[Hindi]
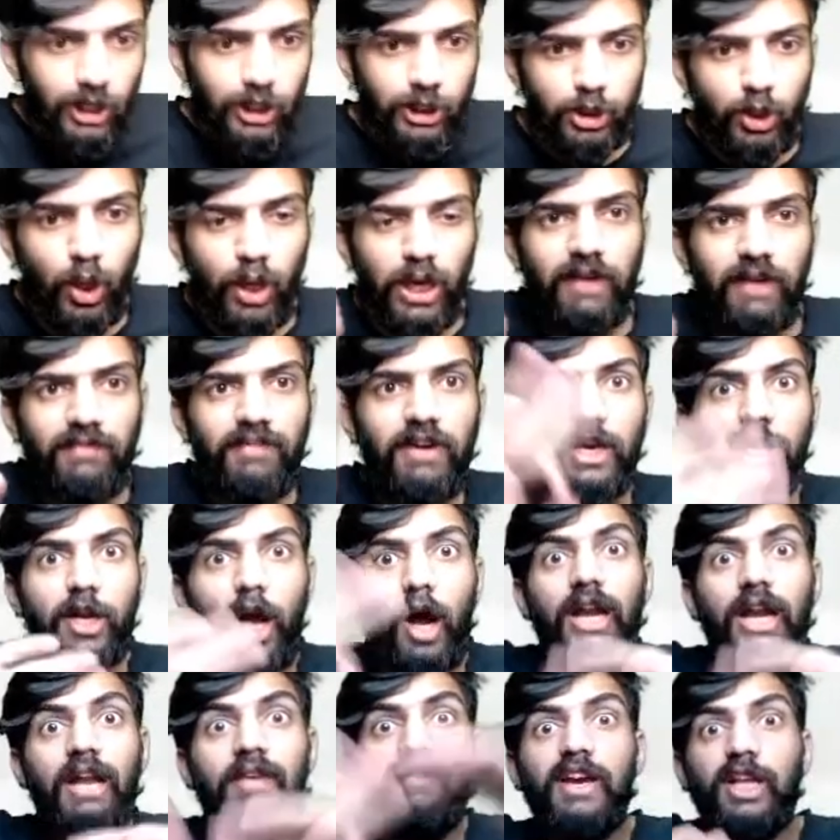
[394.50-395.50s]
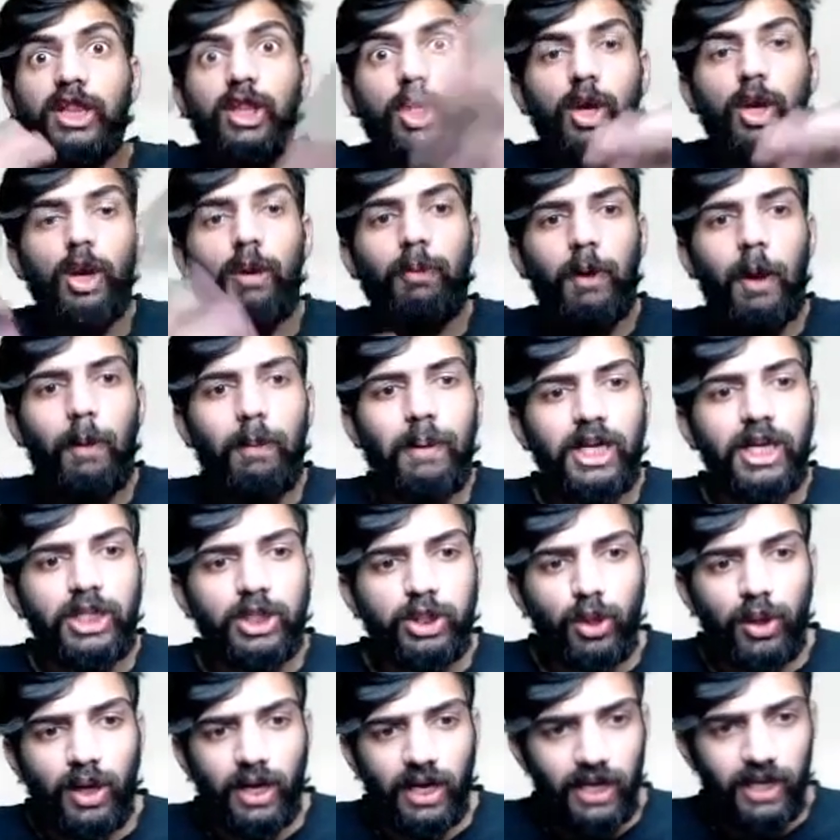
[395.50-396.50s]
जो लिविंग नॉन लिविंग दोनों प्रॉपर्टी
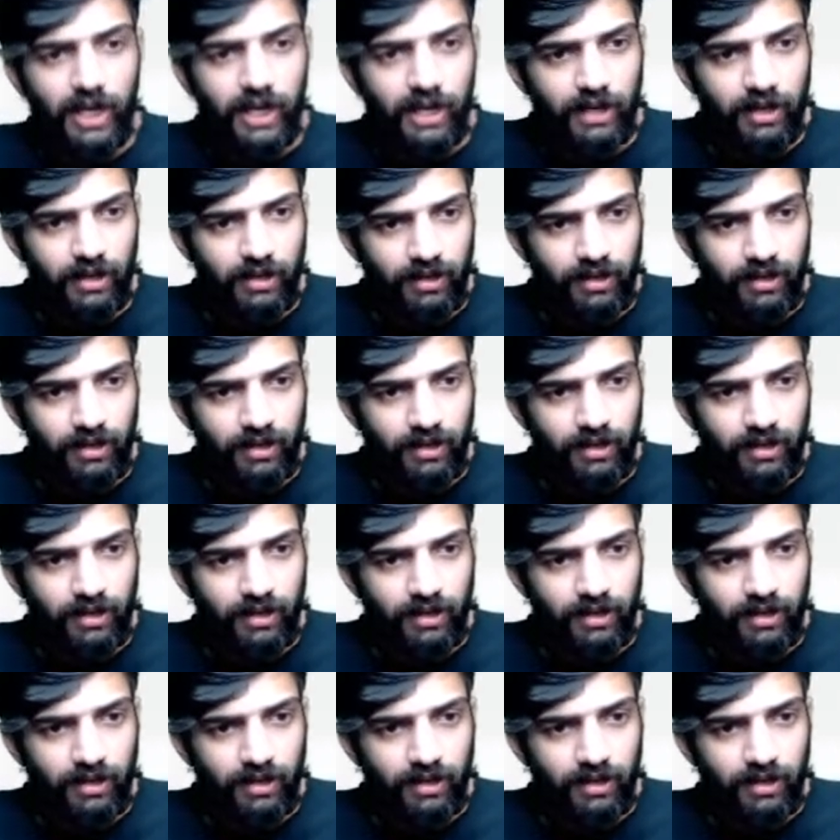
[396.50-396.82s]
शो करें